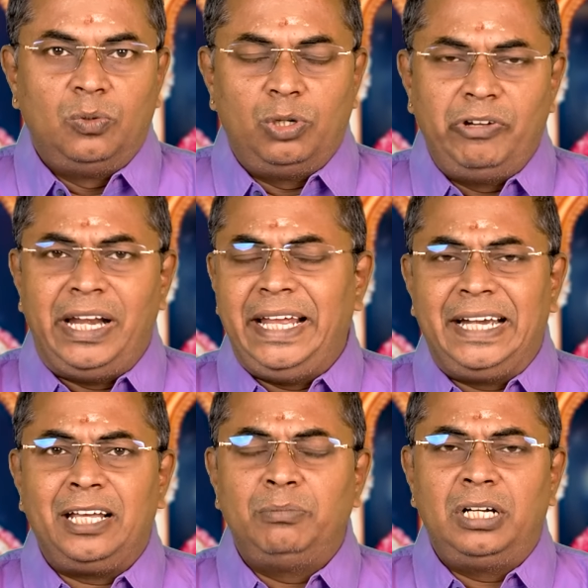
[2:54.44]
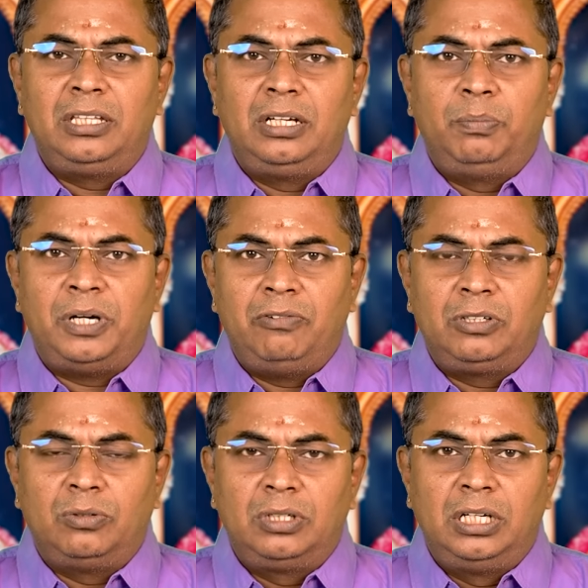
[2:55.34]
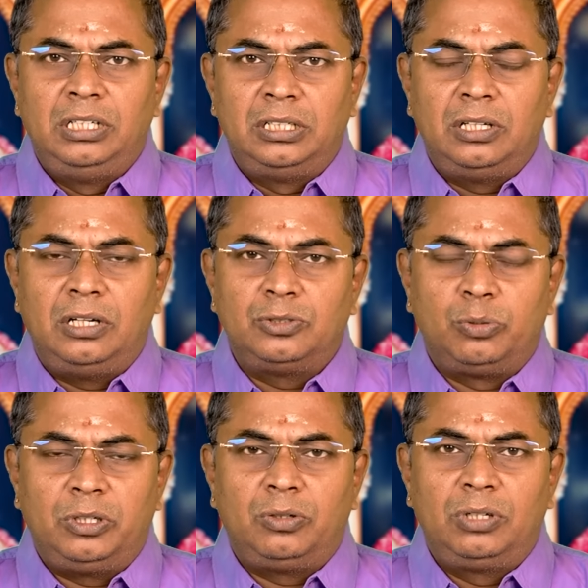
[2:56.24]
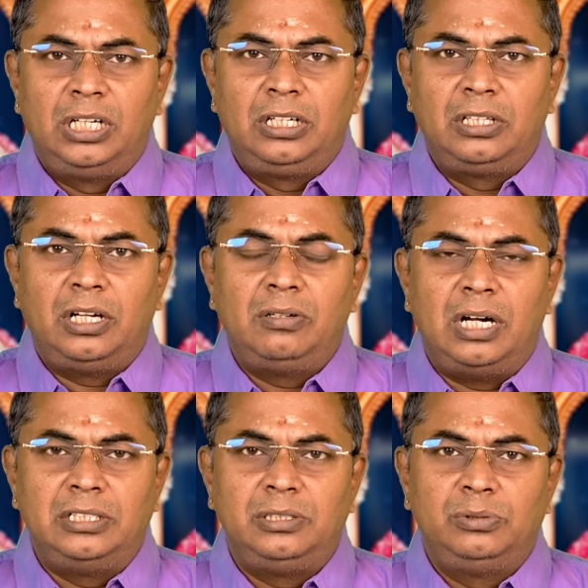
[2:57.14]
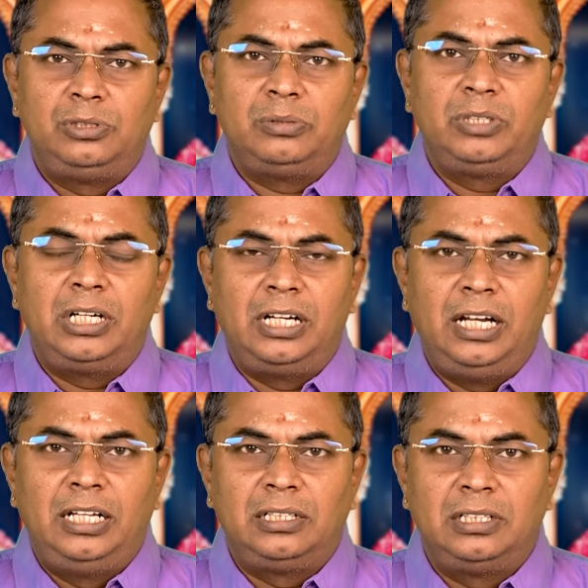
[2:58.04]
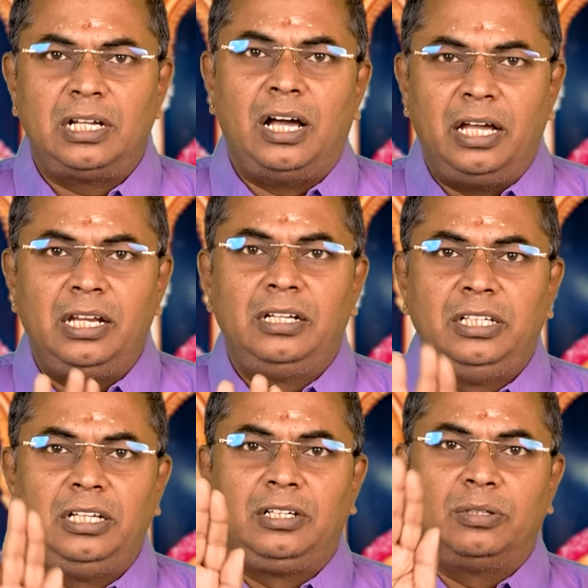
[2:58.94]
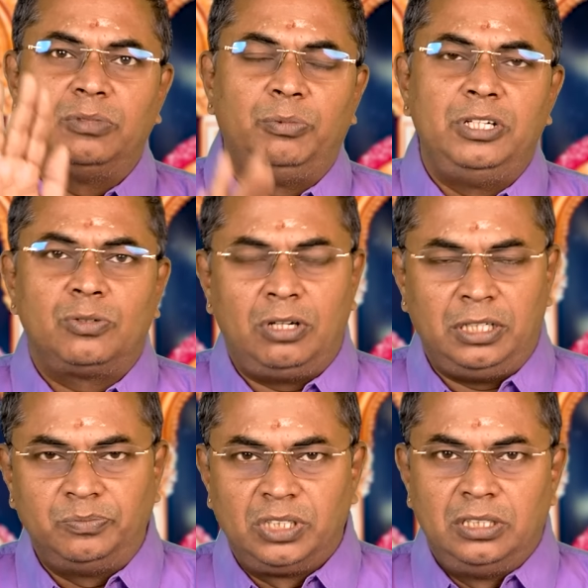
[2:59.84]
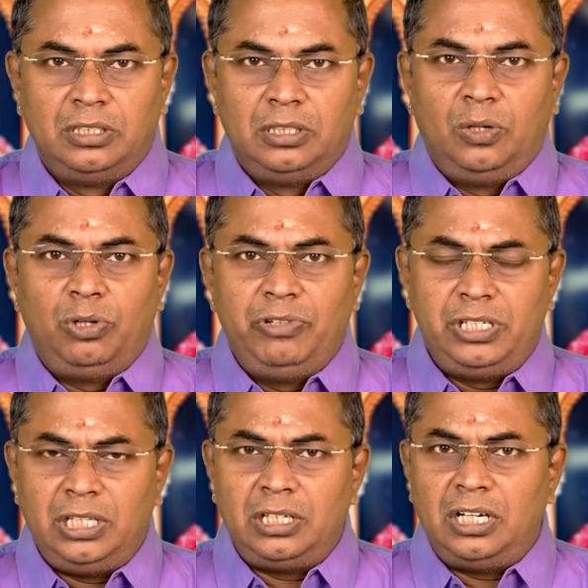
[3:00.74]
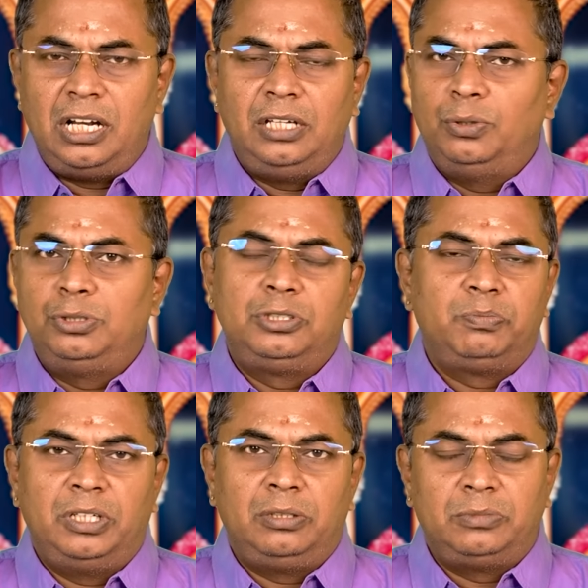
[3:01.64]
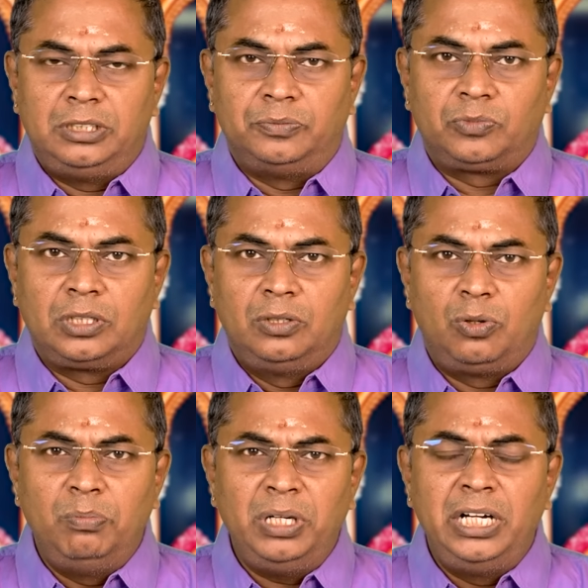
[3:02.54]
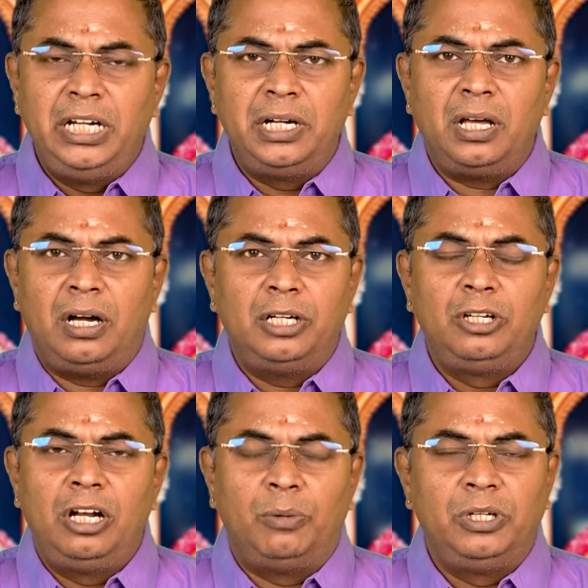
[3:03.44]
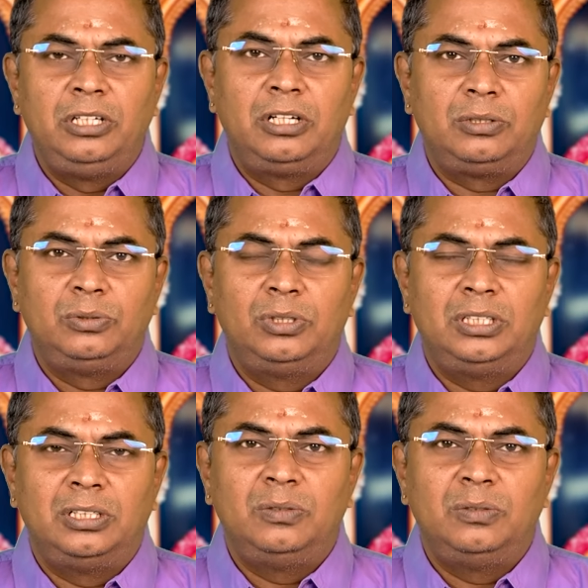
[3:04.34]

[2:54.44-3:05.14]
ஒருவேளை எட்டாம் இடத்துல பாவக்கோள்கள் இருந்தாலும் சுபக்கோள்கள் இருந்தாலும் ஆட்சி உச்சங்கிற நிலையில் இருந்துட்டு ஆயுள் தீர்க்கம் அப்படின்னு சொல்லலாம் ஒரு விஷயத்தை நல்லா யோசித்து பார்த்தோம்னா ரொம்ப நீண்ட ஆயுள் அப்படிங்கிறது கூட